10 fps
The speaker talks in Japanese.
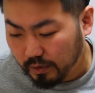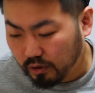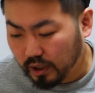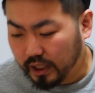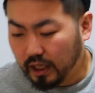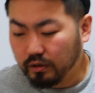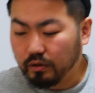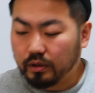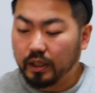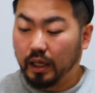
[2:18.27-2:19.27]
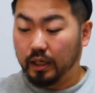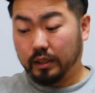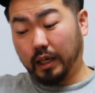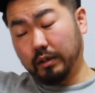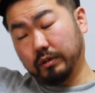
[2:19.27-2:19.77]
まあ、今回段の、
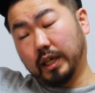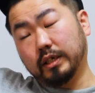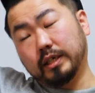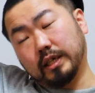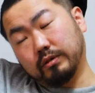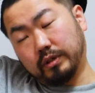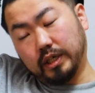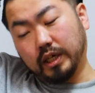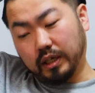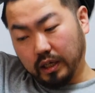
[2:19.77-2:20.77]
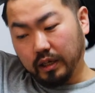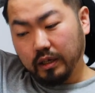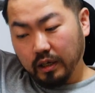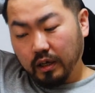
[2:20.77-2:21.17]
大の端子でジョッキーがね、